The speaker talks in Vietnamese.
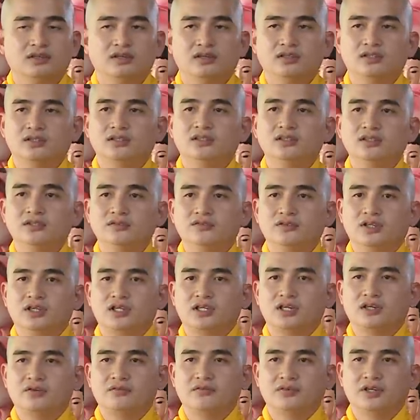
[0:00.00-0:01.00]
Anh thưa với
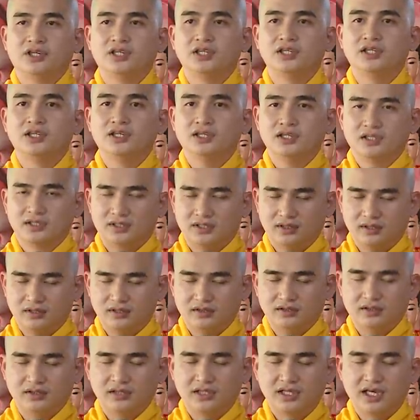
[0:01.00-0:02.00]
các vị,
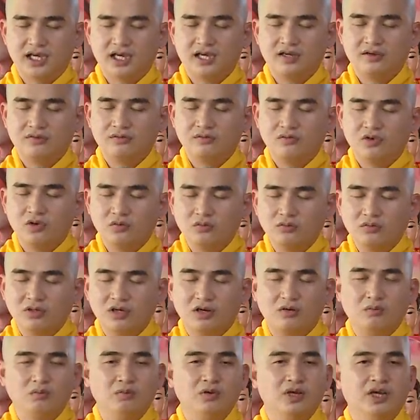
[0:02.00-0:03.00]
thời gian vốn
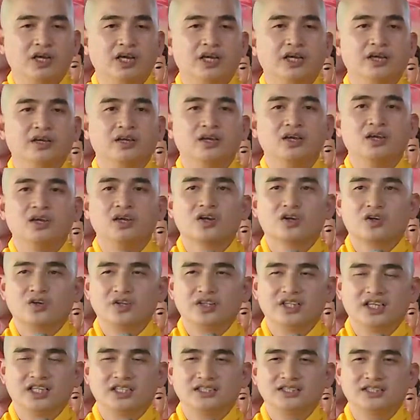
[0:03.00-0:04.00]
không hề có
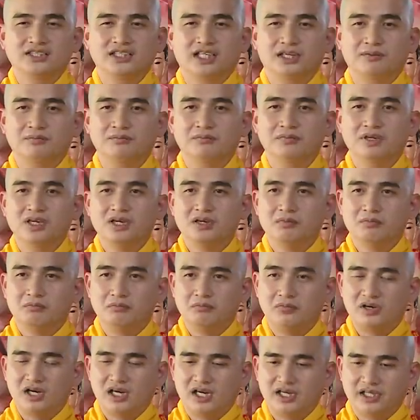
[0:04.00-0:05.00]
nhanh chậm,
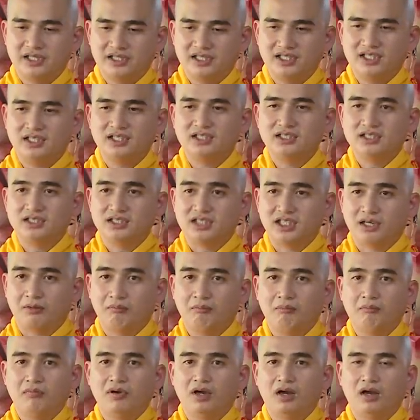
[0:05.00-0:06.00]
mà nhanh
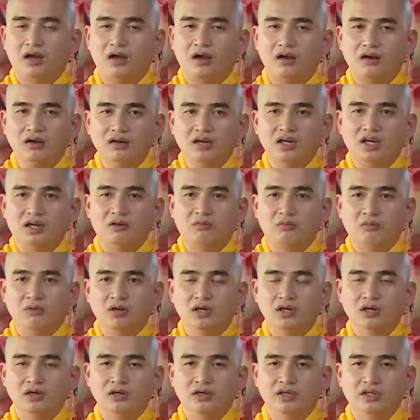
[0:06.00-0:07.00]
chậm ở lòng
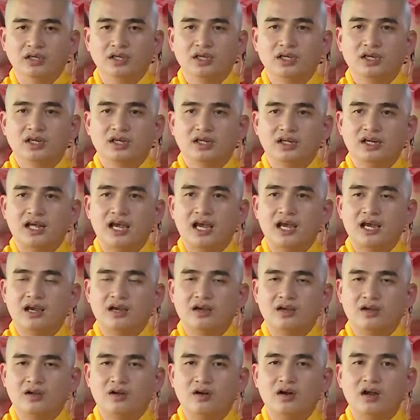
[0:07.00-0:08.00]
người
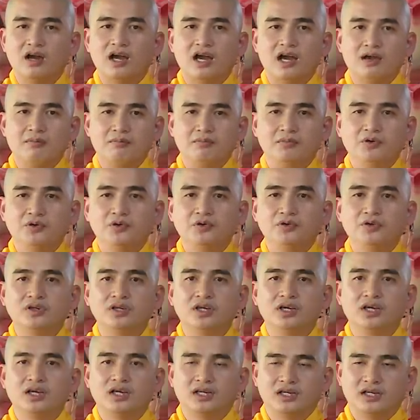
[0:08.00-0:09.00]
đang có ham muốn,
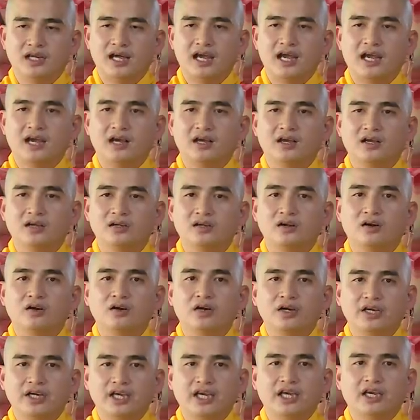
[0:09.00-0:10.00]
đang có
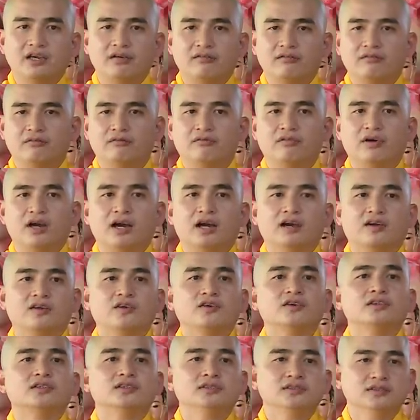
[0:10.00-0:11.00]
ghét và
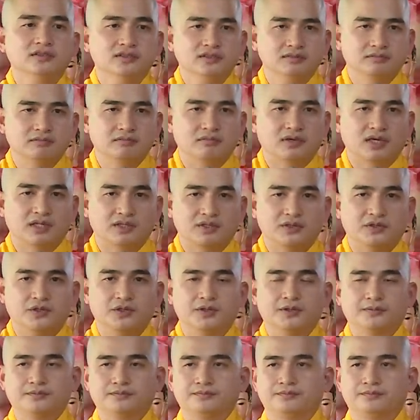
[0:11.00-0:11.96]
có thương mà thôi.